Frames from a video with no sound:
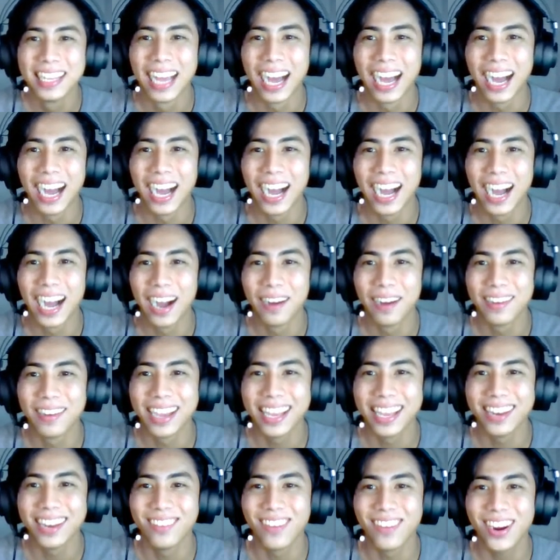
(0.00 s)
um,
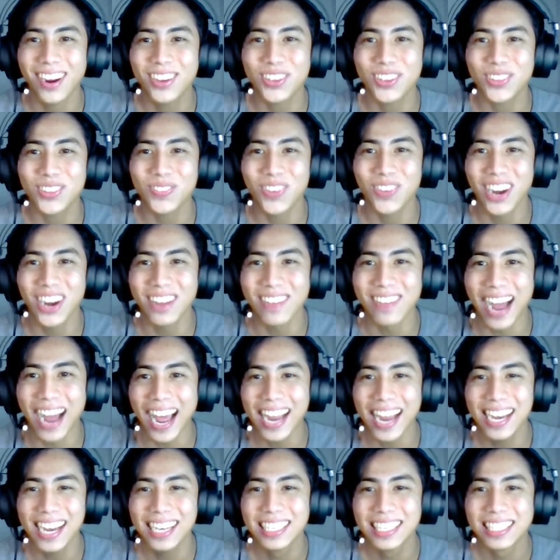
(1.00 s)
hello, ang cute mo
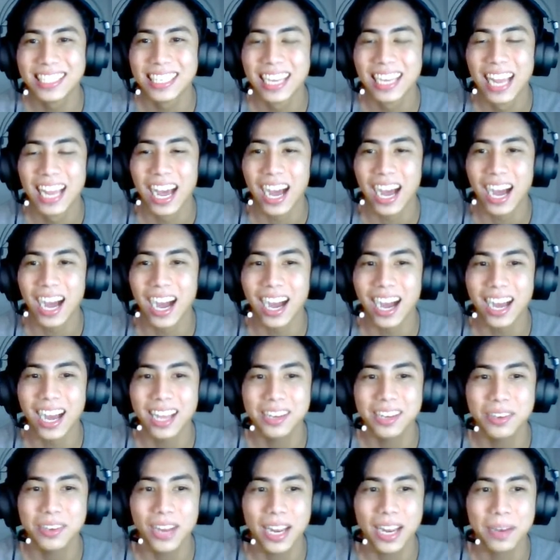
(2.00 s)
naman! Ah, ano
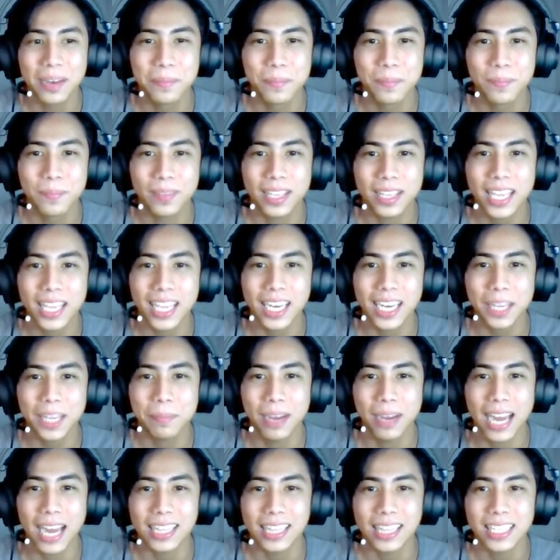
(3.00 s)
yan? Ikiklik
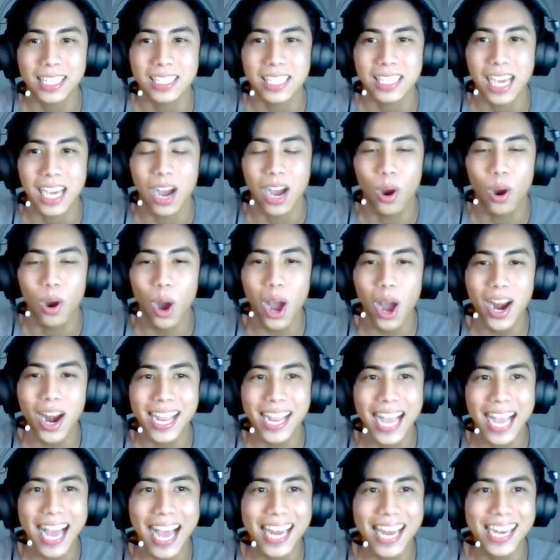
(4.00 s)
pa natin siya. Oh,
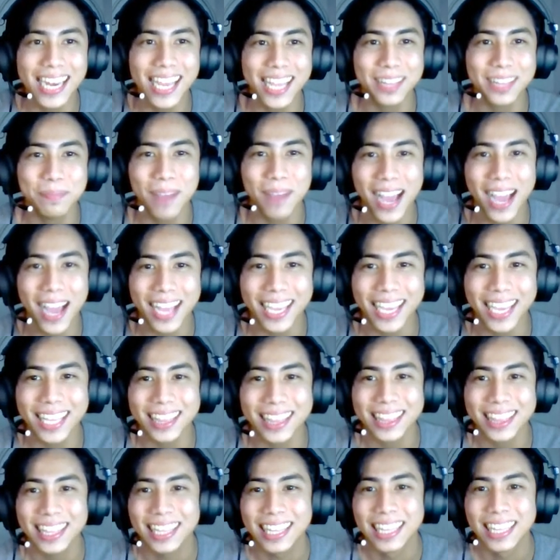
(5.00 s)
nagalit! Bakit?
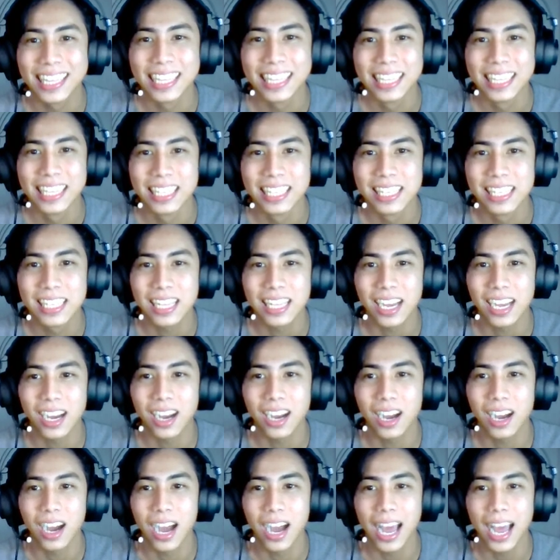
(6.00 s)

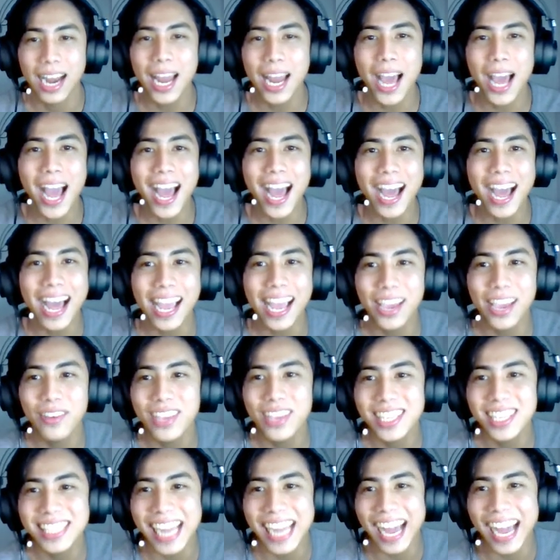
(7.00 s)
Ala, ayaw
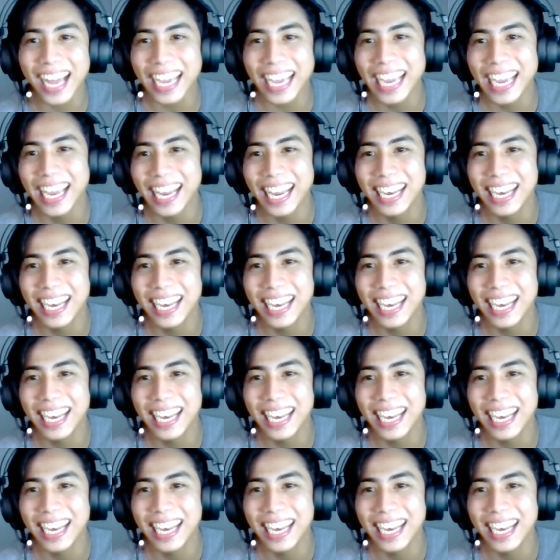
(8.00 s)
niya sa akin!